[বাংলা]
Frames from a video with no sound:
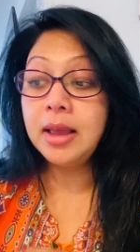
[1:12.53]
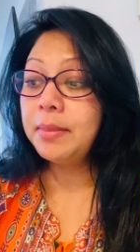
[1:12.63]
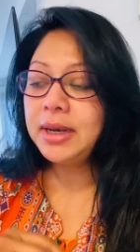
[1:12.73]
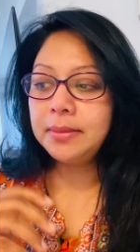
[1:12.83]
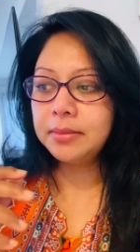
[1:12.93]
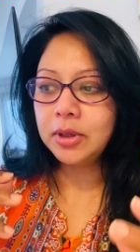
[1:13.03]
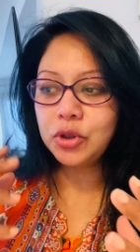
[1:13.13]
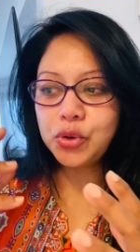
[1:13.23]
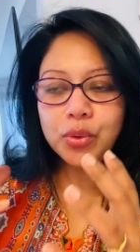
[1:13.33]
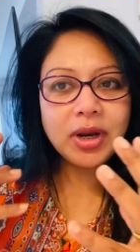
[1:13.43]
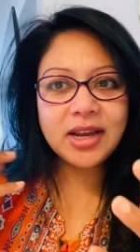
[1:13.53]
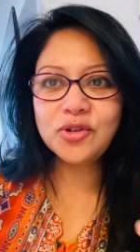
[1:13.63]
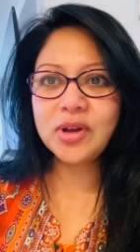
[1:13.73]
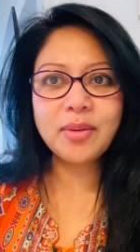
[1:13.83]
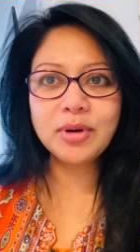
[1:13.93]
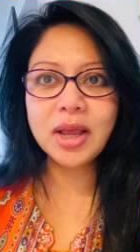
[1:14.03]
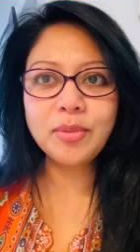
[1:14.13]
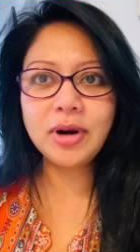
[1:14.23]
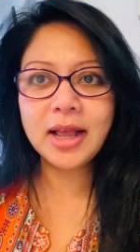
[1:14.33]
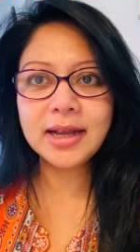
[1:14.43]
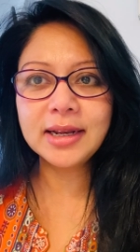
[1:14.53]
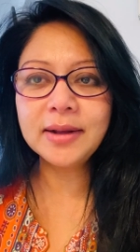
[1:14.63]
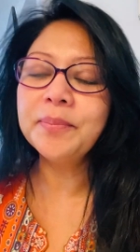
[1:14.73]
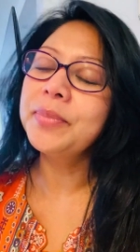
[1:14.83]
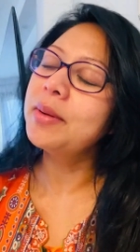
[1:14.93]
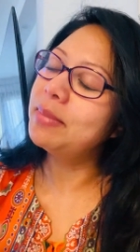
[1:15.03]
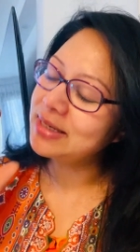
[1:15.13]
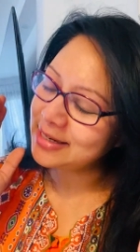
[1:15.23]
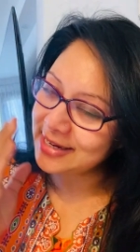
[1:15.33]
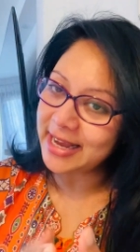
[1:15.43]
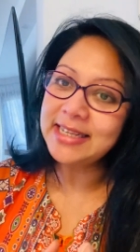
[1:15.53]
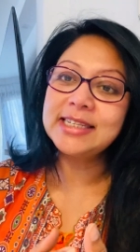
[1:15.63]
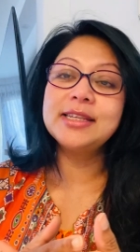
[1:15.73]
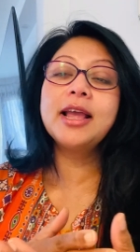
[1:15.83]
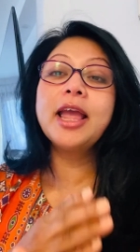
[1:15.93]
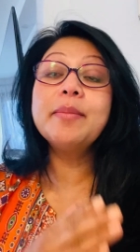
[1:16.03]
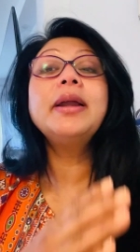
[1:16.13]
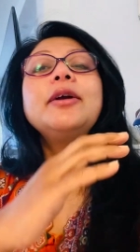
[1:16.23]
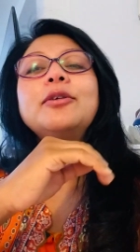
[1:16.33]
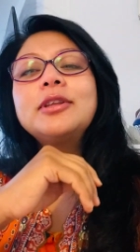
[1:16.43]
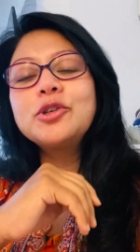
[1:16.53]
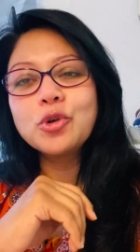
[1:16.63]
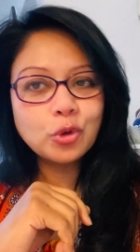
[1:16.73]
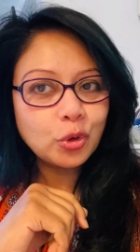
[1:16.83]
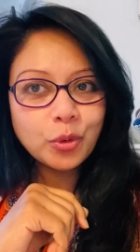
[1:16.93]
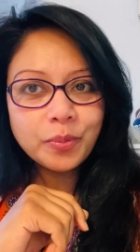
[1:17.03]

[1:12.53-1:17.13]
মানে শুনলে একটু কেমন কেমন লাগে না বাট ইয়েস এবারে কথা সত্য